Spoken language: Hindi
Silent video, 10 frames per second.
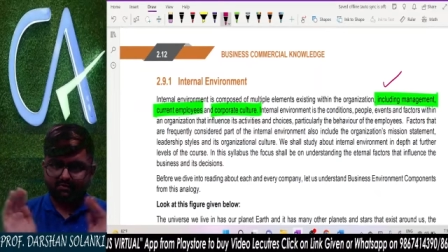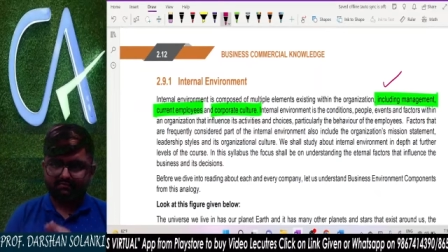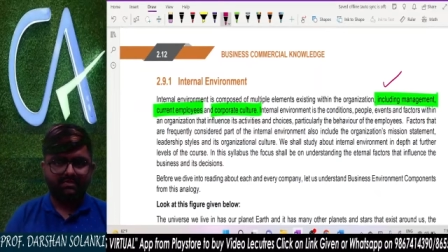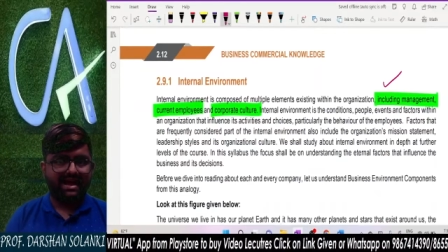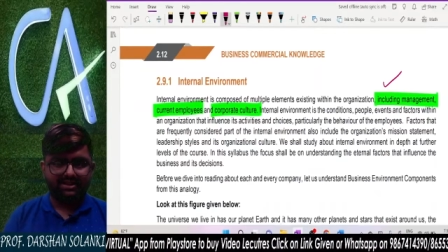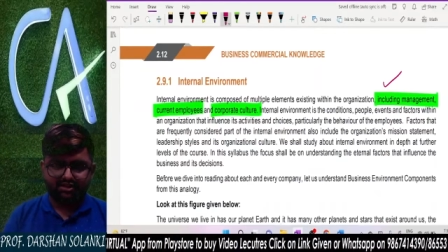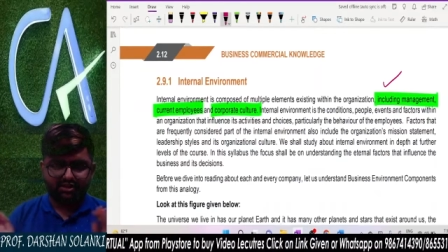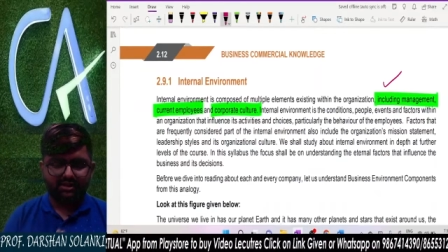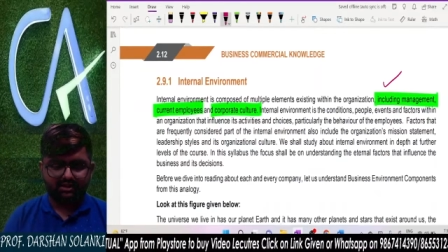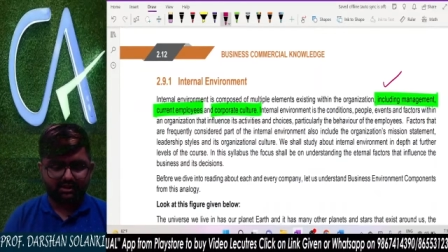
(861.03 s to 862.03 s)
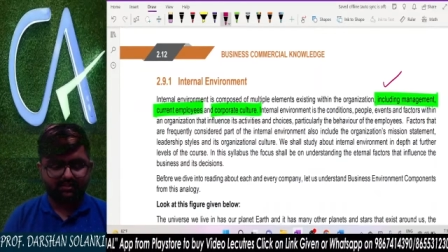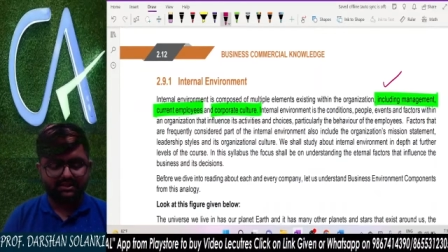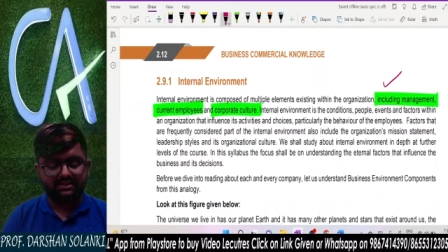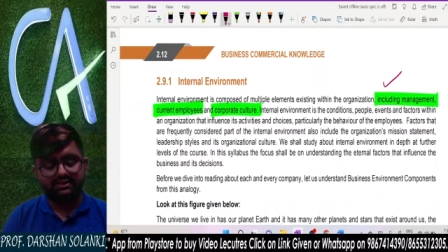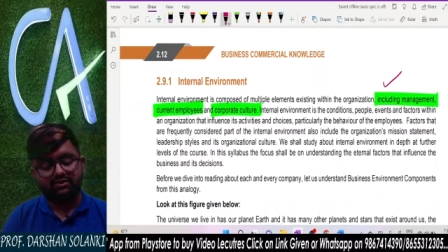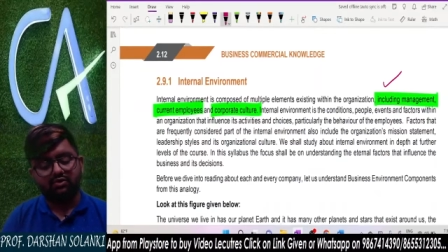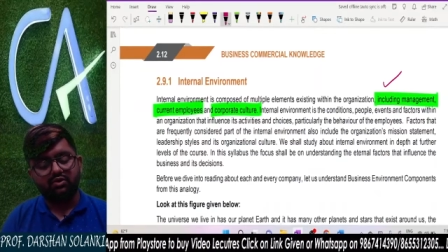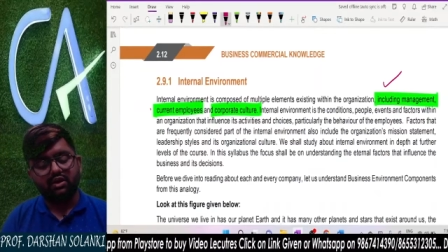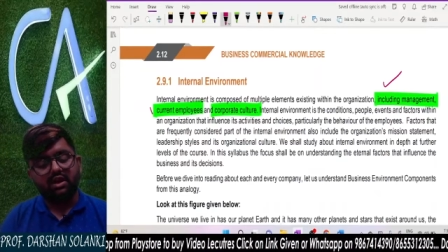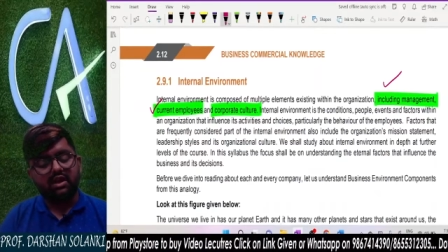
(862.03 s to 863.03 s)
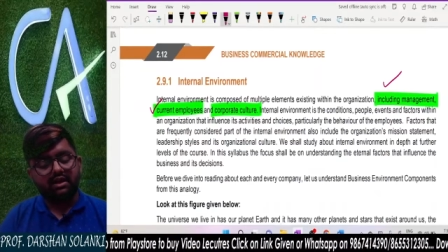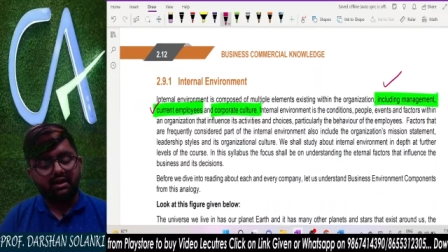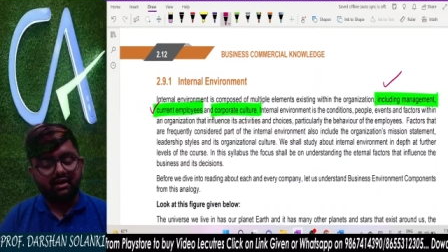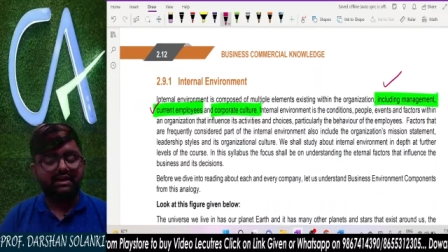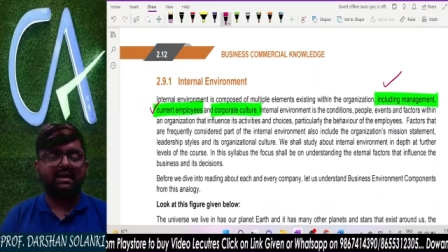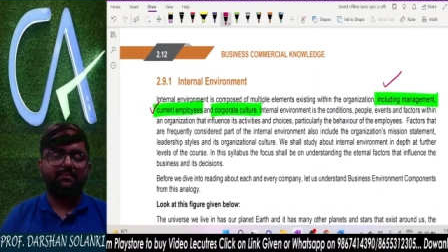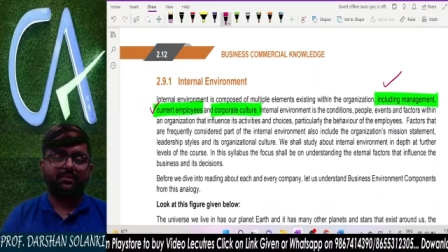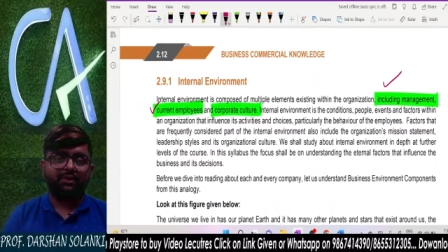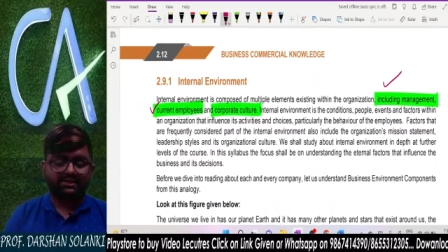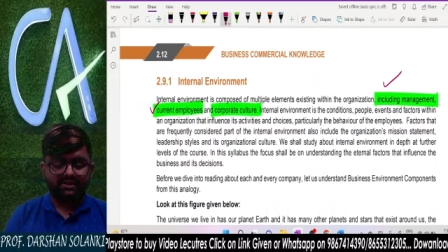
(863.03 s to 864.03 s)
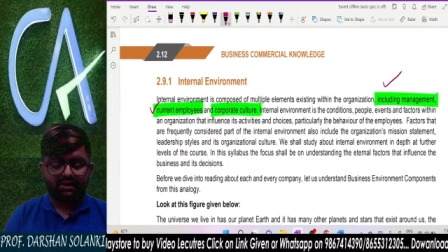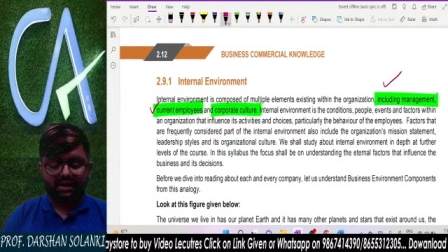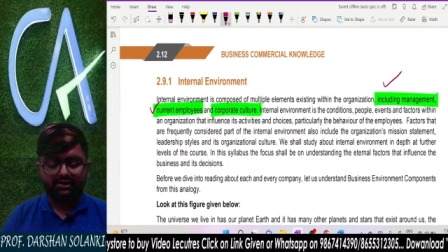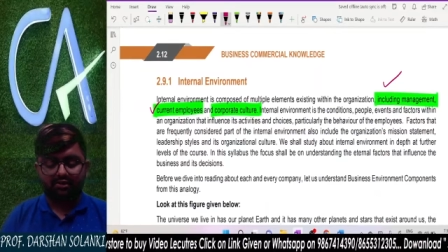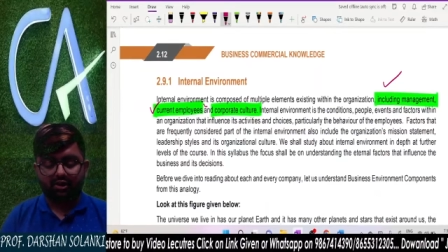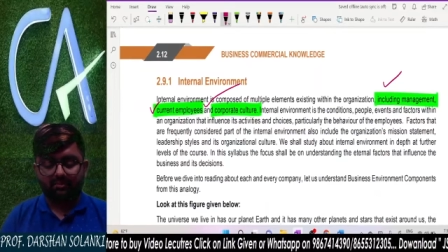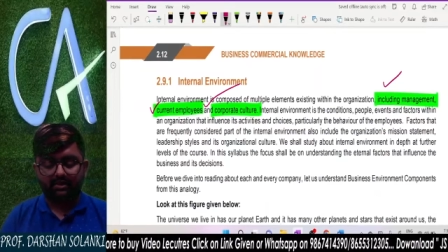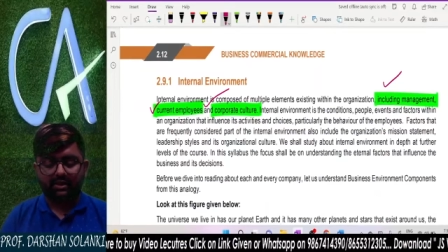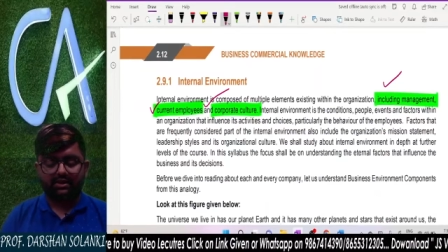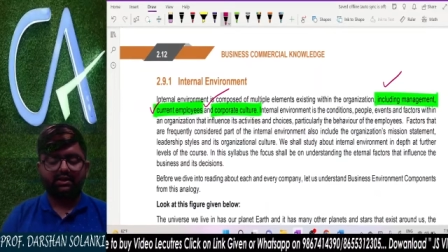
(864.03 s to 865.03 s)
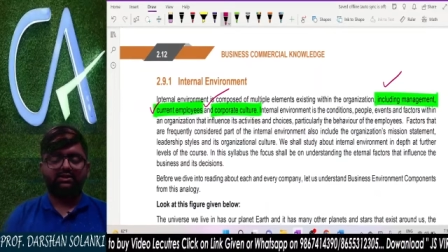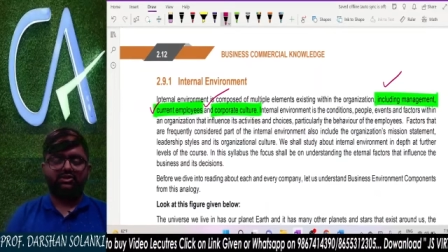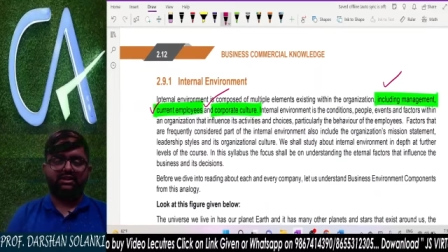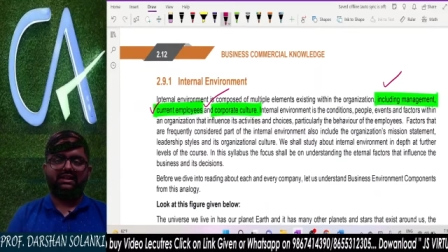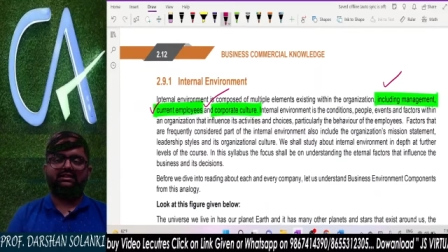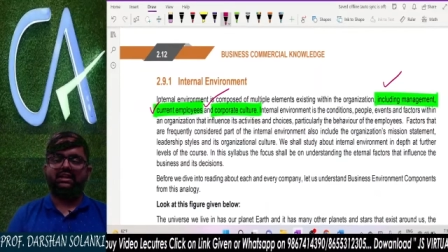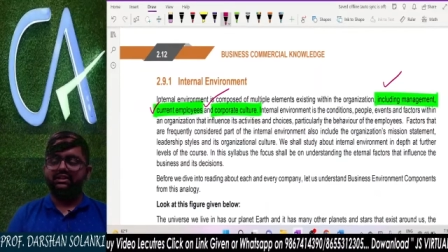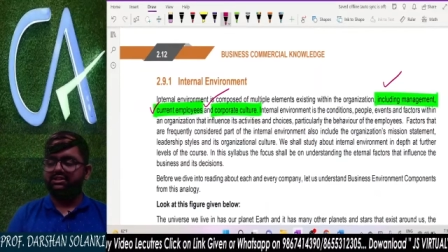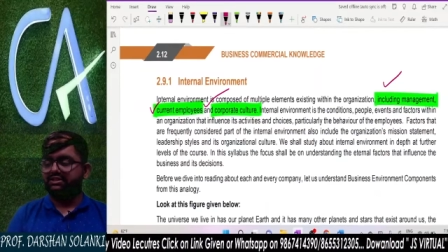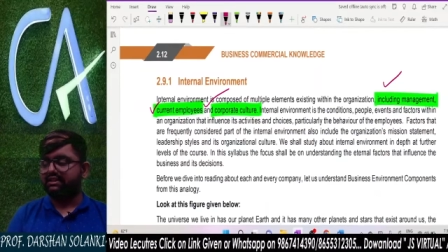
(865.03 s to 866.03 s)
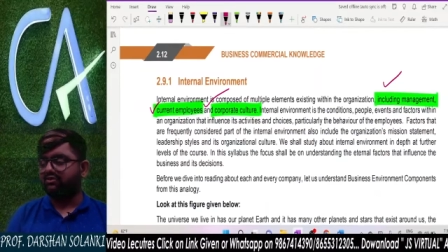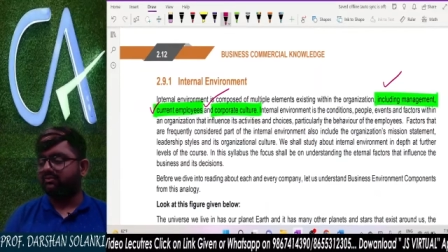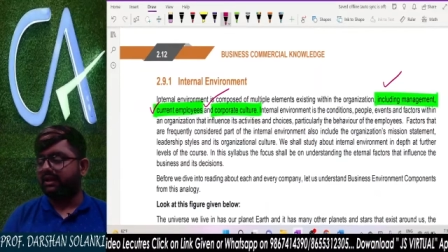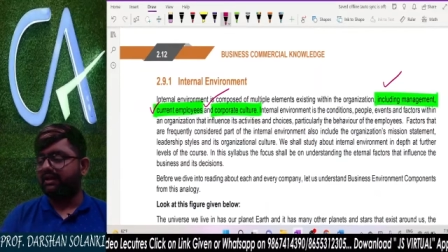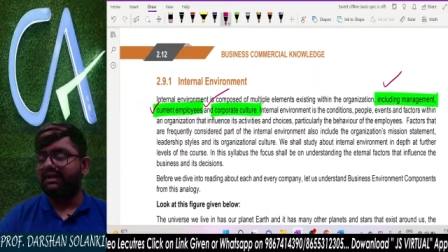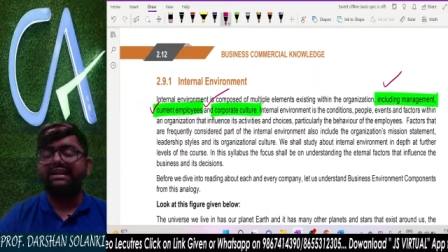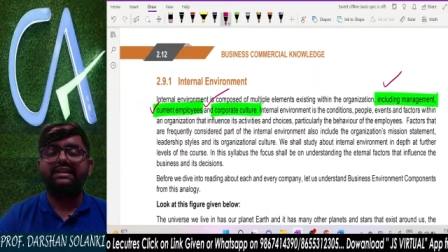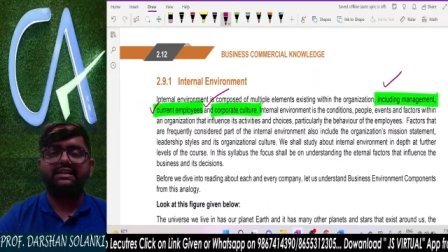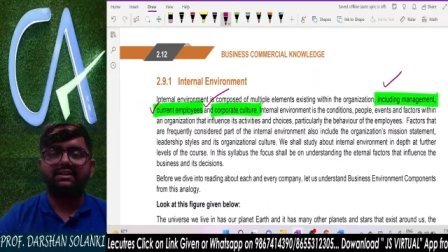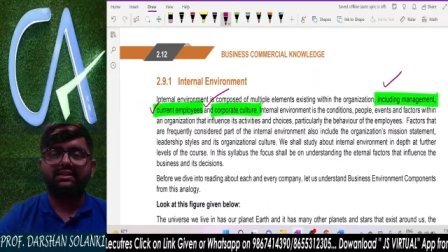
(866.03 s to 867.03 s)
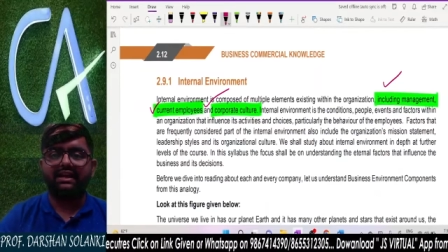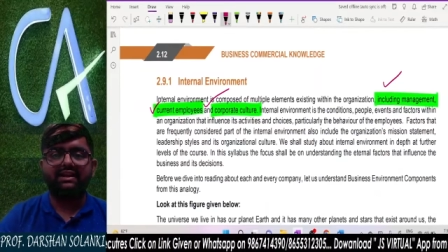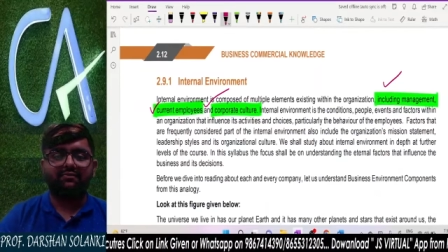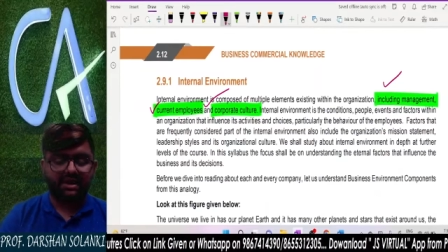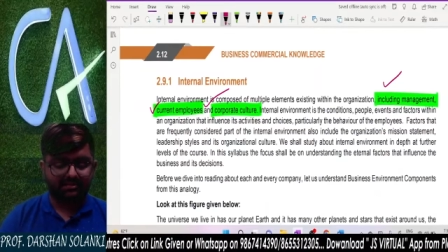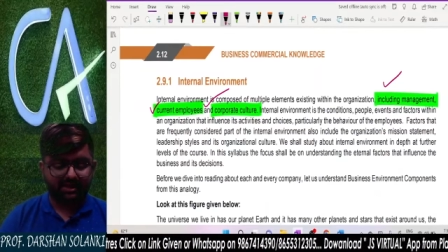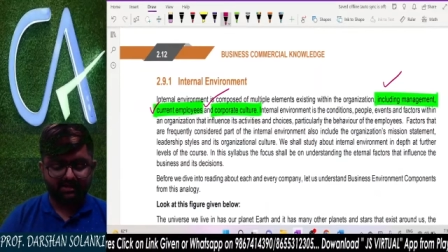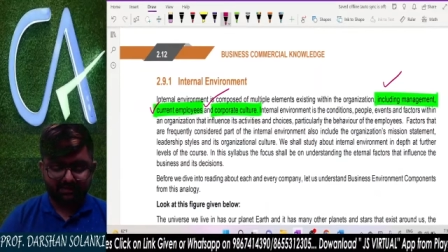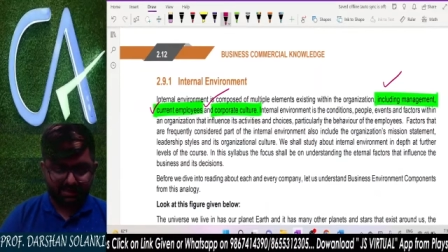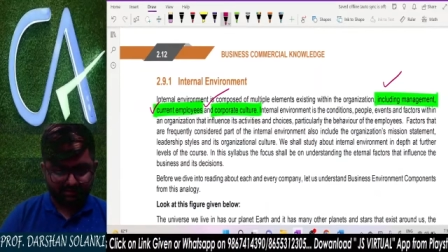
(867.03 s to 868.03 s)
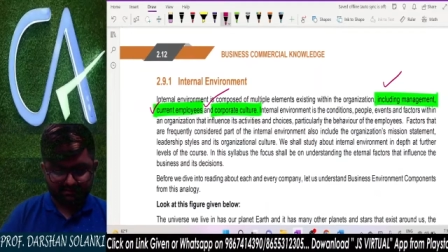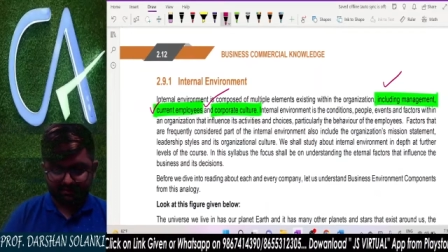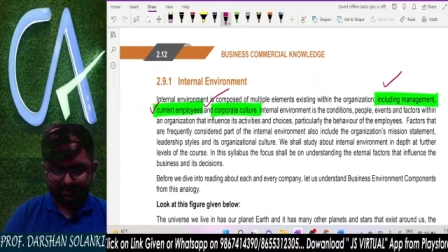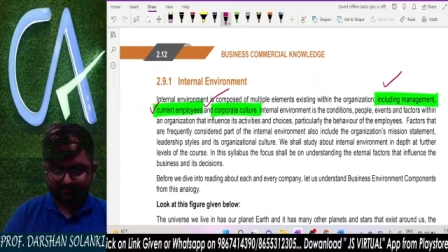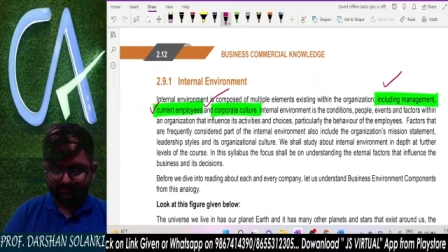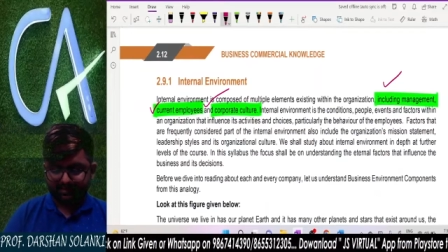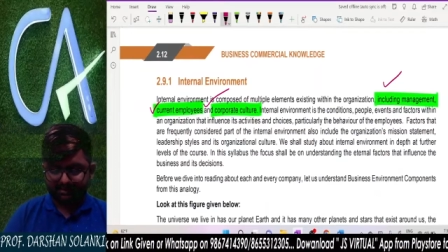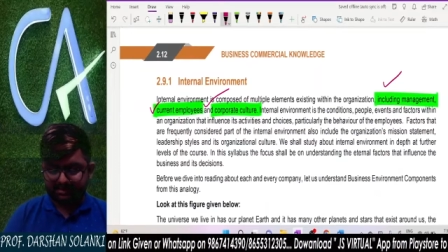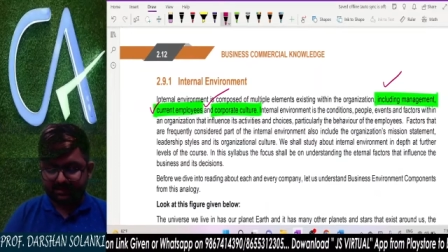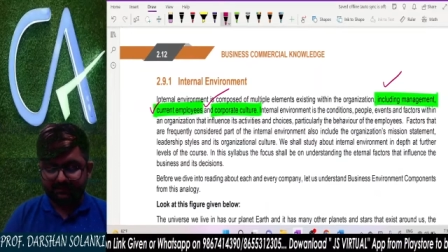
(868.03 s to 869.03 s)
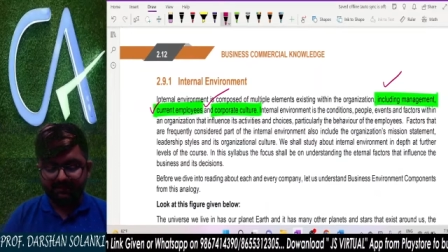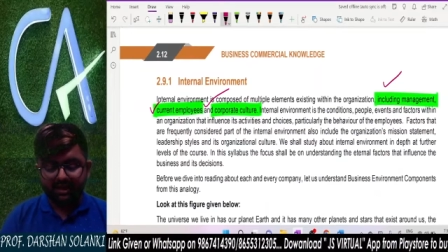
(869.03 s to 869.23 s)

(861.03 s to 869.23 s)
मैनेज करते हैं बिजनेस को करंट एम्प्लॉयज एंड कॉरपोरेट कल्चर ये तीन चीजें तुम्हारी इंटरनल एनवायरमेंट में आती है ठीक है